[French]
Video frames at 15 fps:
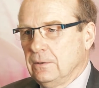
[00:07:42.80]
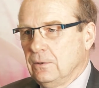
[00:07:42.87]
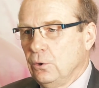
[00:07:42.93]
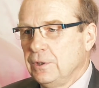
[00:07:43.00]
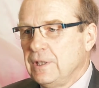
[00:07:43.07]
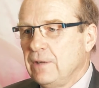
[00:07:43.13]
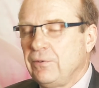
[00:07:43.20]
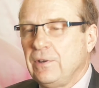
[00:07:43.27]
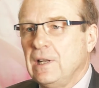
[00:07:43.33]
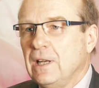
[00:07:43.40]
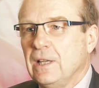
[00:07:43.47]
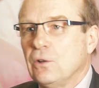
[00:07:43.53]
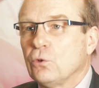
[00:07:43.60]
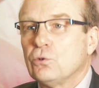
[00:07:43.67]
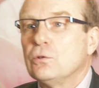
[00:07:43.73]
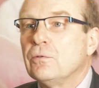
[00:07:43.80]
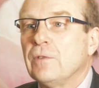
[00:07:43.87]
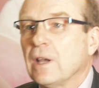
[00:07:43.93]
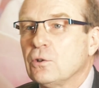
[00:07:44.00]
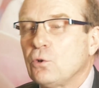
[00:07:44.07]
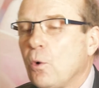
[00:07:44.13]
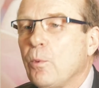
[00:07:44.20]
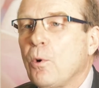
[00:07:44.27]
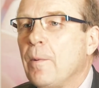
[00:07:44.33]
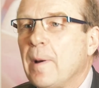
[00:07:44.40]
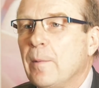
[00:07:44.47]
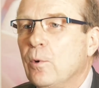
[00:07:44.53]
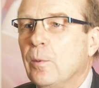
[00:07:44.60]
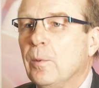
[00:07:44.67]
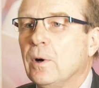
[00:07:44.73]
le défilé dans une version
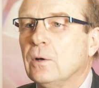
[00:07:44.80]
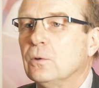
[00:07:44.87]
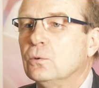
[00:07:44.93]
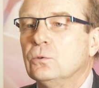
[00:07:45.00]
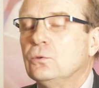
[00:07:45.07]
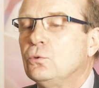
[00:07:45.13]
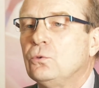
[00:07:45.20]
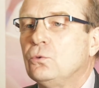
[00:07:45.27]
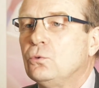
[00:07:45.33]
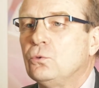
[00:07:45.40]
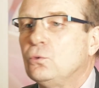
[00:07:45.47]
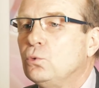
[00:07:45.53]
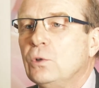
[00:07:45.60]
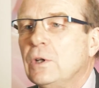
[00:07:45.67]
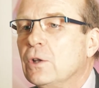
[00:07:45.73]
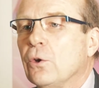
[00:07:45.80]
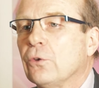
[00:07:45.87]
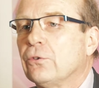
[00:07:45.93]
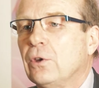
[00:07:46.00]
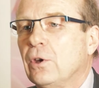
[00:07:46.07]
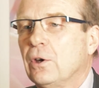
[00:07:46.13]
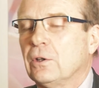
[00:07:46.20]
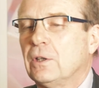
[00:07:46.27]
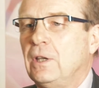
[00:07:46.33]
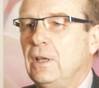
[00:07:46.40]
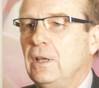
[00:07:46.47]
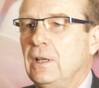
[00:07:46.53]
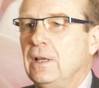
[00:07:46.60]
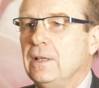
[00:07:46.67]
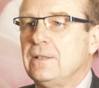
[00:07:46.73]
probablement tous les danseurs,
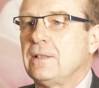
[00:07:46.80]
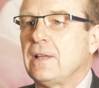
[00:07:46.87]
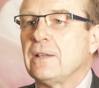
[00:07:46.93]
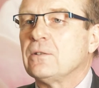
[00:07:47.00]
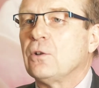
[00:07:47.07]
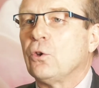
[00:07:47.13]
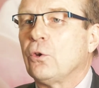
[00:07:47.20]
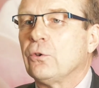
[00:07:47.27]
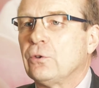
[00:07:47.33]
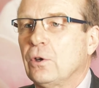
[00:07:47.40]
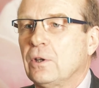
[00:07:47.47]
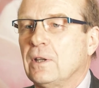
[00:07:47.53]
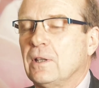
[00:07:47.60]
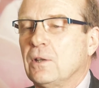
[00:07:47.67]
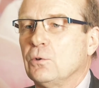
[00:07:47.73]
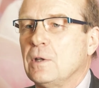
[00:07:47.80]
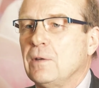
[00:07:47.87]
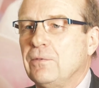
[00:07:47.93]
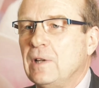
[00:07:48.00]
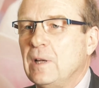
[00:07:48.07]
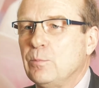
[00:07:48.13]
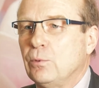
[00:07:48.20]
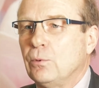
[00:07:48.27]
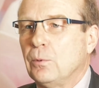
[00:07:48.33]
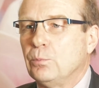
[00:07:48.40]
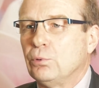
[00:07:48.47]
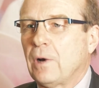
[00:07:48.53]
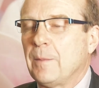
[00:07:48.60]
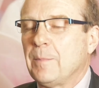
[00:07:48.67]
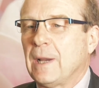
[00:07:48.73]
qui, les 500 danseurs qui étaient au défilé
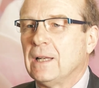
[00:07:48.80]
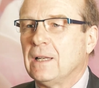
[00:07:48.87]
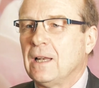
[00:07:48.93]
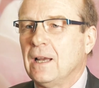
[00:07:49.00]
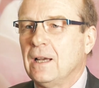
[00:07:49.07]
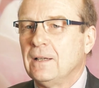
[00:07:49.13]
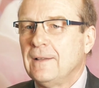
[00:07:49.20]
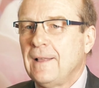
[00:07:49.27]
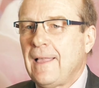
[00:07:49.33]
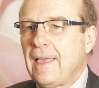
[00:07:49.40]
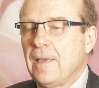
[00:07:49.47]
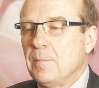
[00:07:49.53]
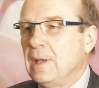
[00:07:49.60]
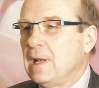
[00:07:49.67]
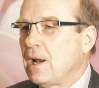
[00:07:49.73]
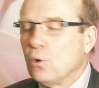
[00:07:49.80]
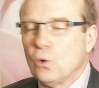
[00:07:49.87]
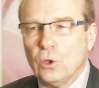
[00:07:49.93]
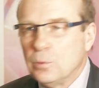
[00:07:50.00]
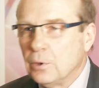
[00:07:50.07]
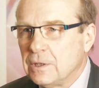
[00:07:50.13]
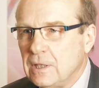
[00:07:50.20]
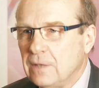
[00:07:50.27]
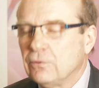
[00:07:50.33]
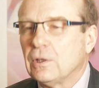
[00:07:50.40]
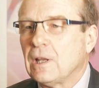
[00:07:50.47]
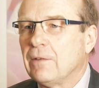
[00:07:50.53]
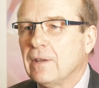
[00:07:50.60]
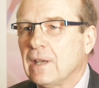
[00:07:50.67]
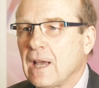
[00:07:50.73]
pourraient pas être là, mais la locomotive
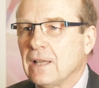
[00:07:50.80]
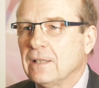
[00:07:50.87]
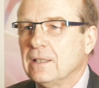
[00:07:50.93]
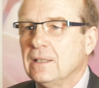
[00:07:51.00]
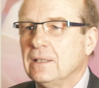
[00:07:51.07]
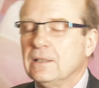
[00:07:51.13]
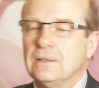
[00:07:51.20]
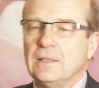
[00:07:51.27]
qu'on avait gardée,